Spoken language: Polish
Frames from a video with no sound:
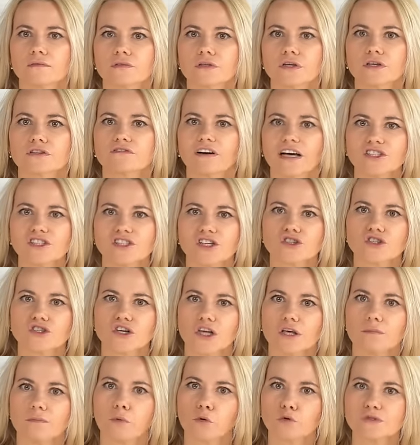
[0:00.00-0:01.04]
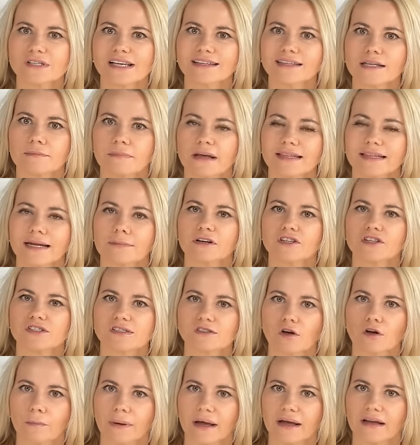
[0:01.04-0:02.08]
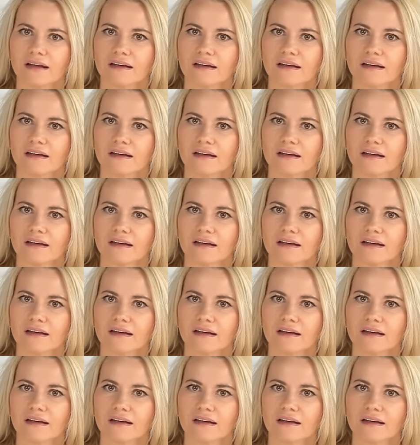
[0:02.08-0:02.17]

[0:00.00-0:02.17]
24,5 e, cm masz stopę.